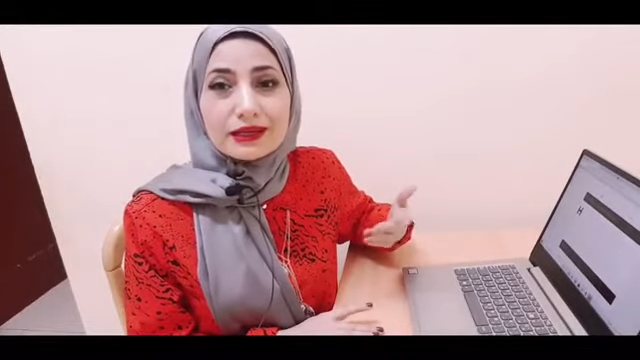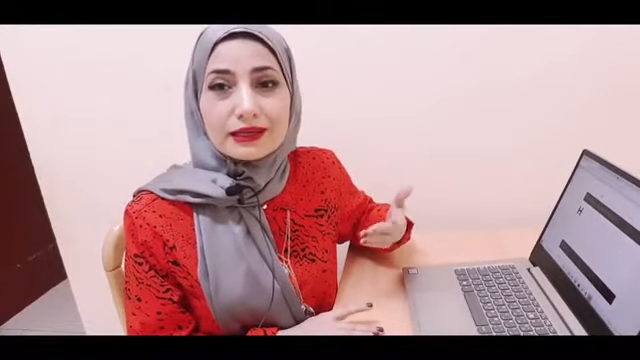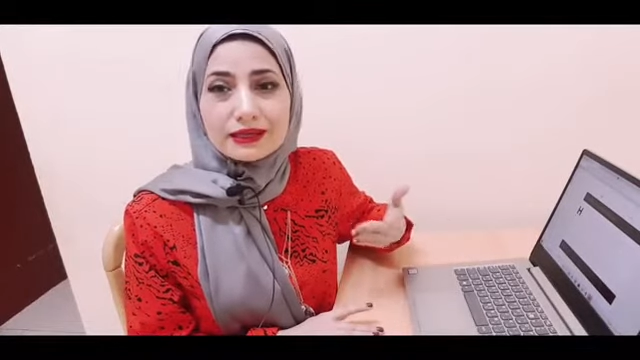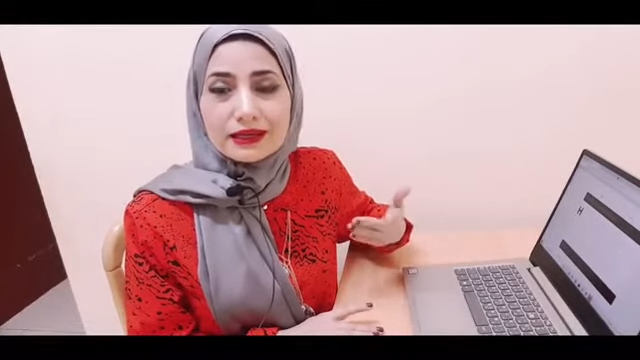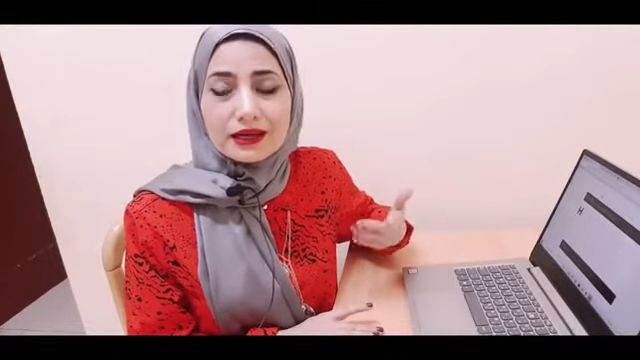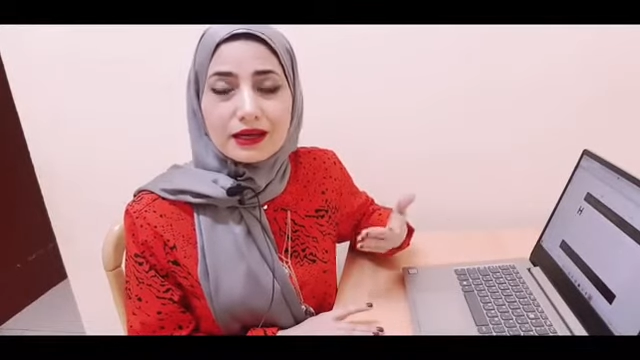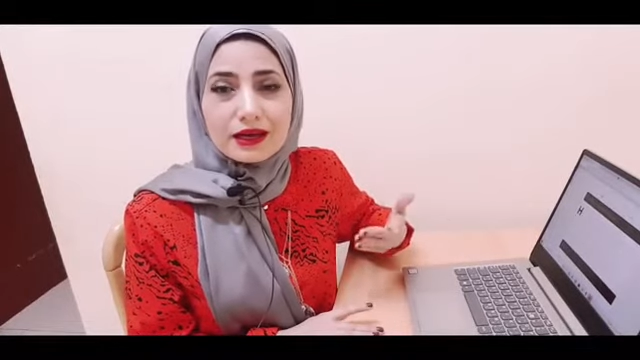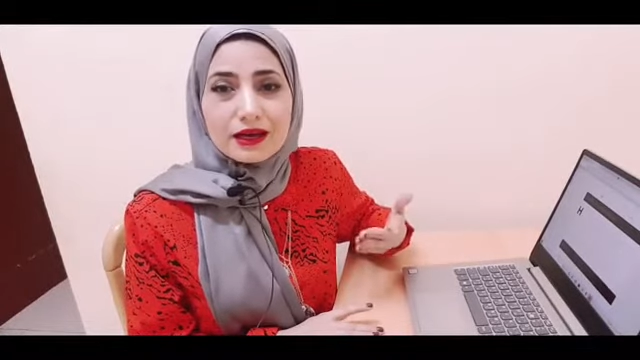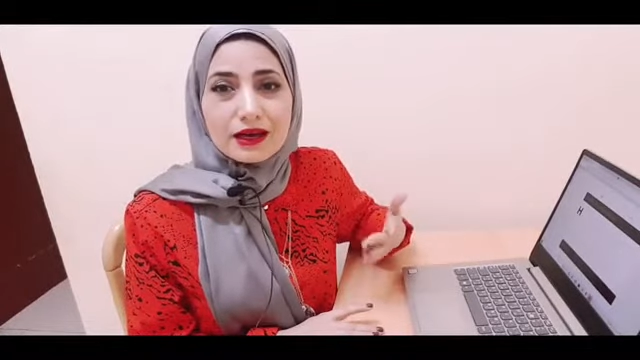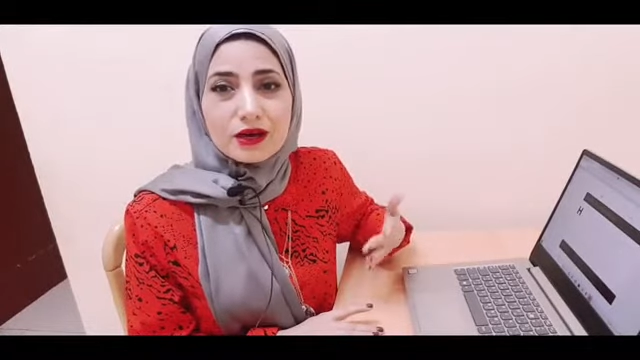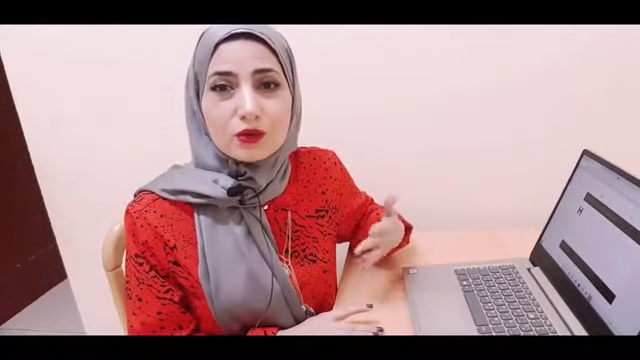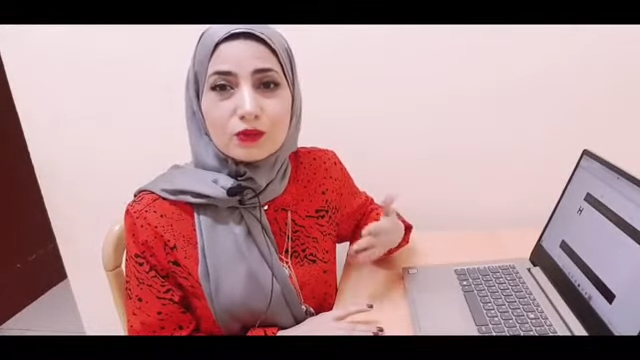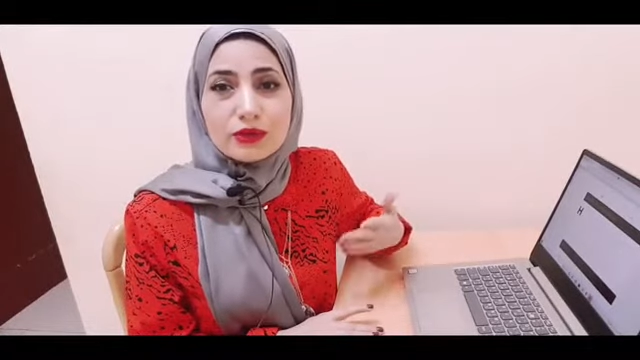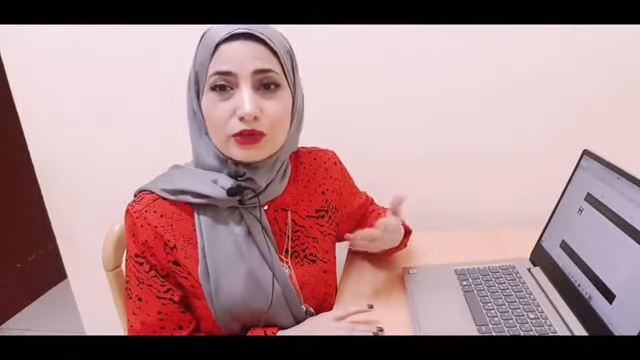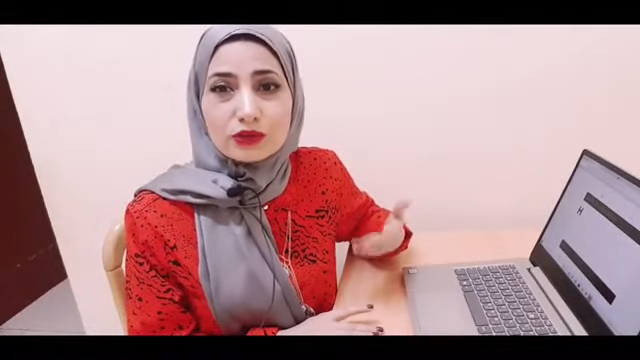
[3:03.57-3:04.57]
علاقه
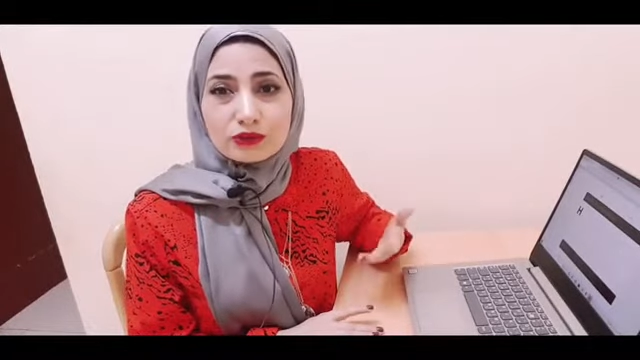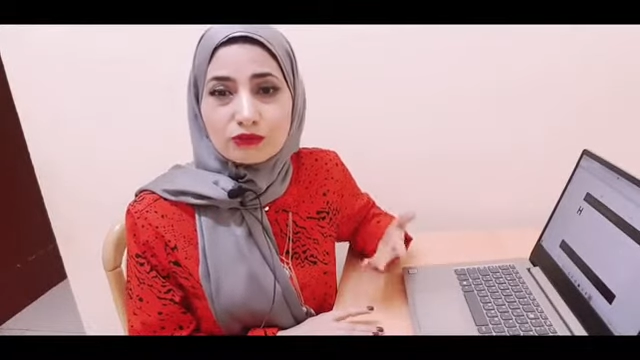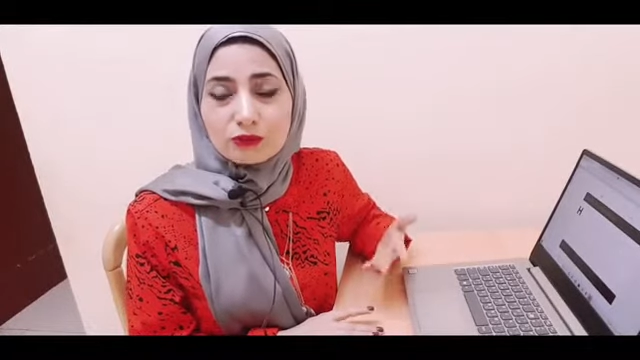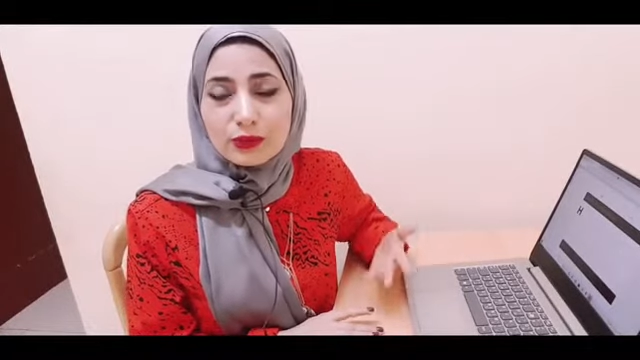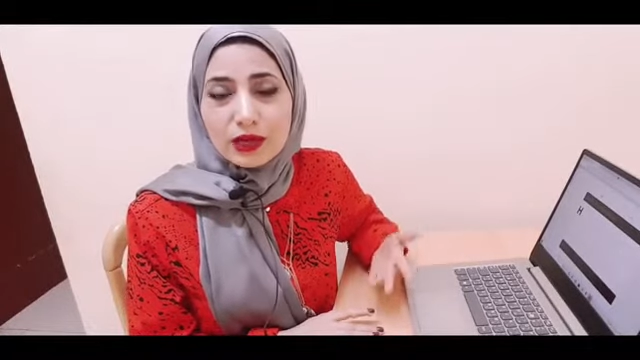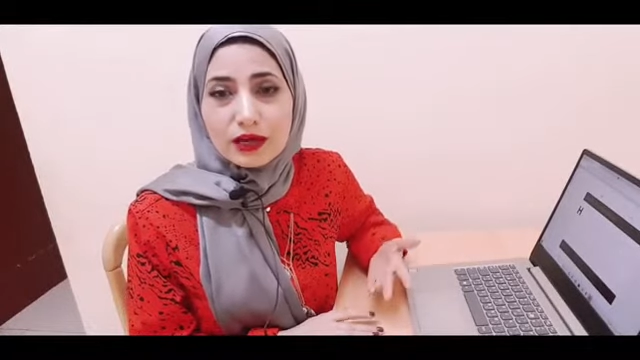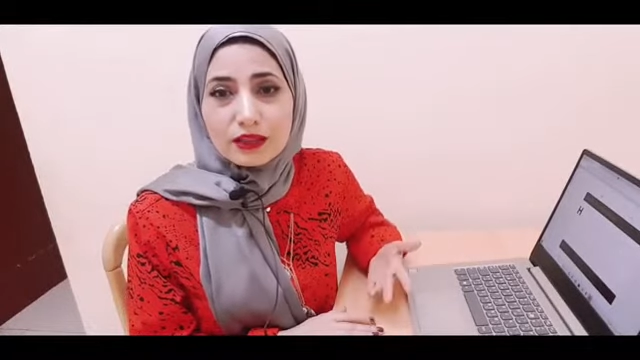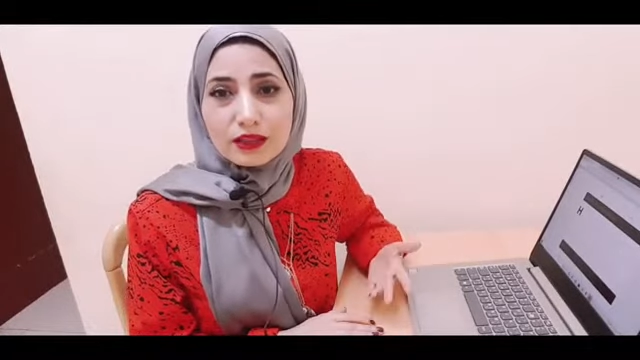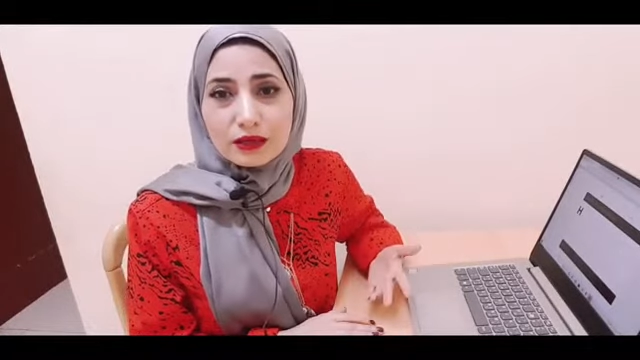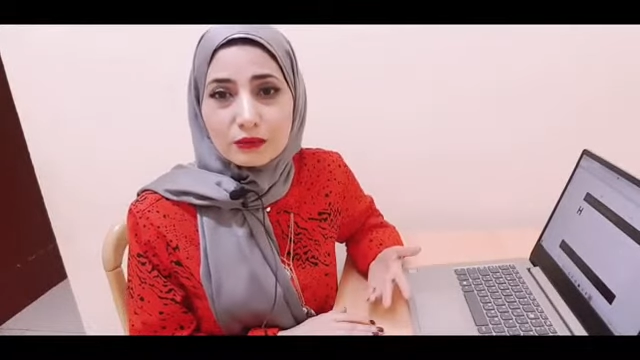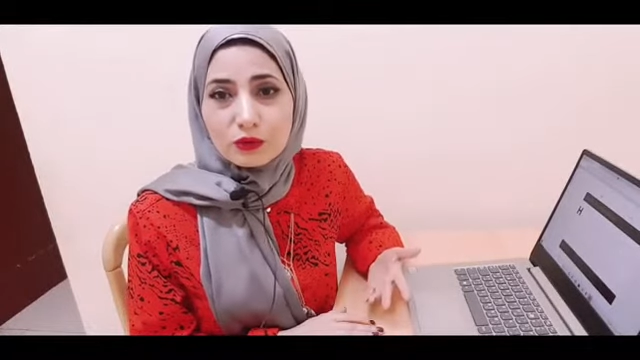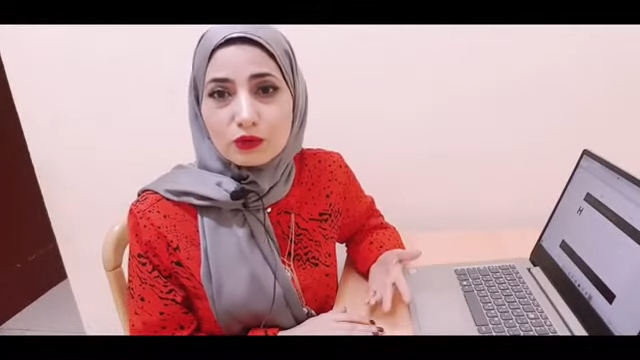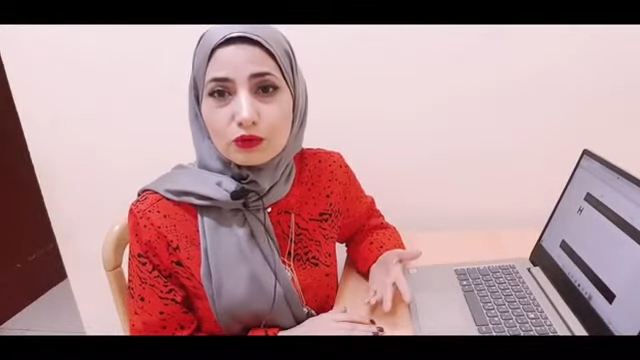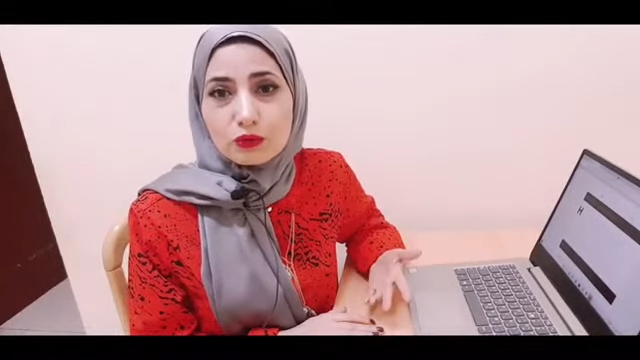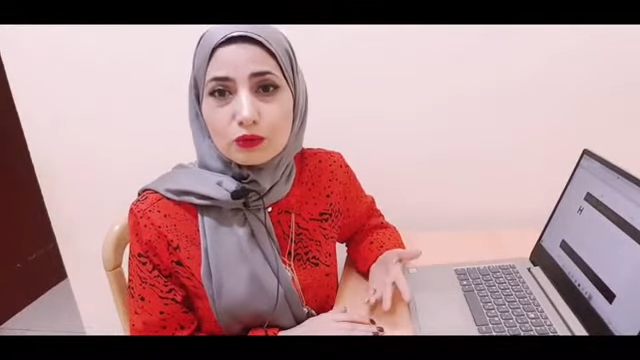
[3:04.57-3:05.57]
او ما يعرف بهذا
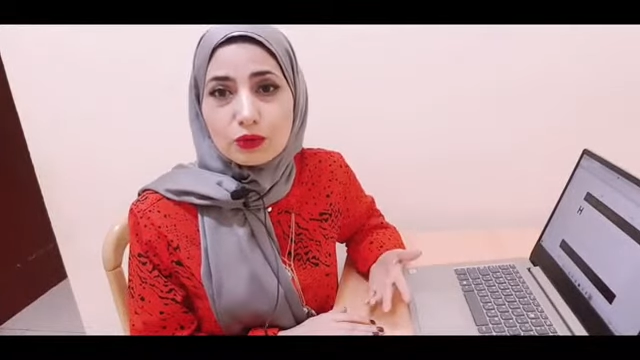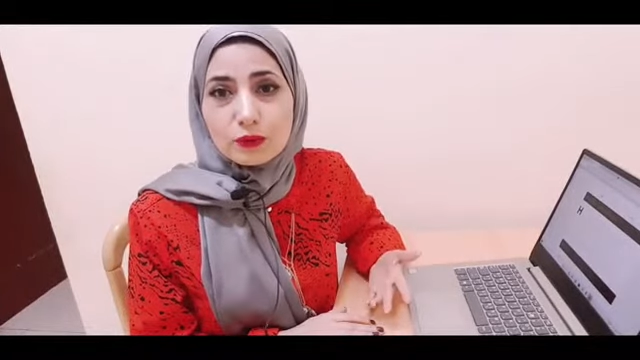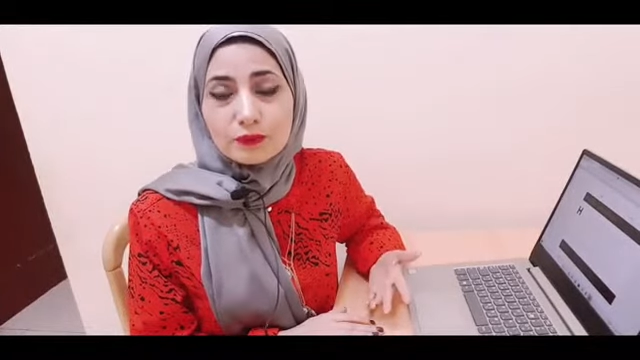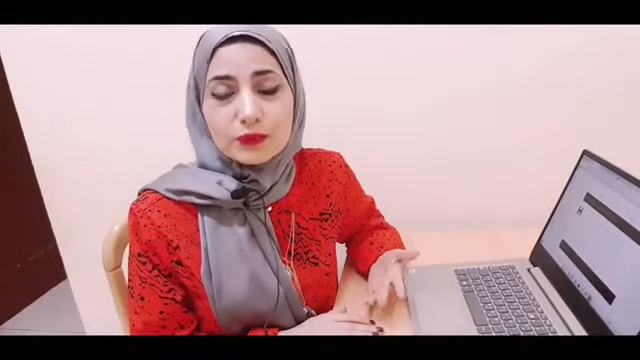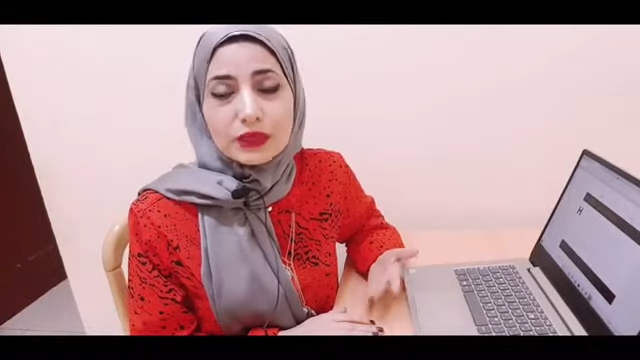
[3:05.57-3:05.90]
الموضوع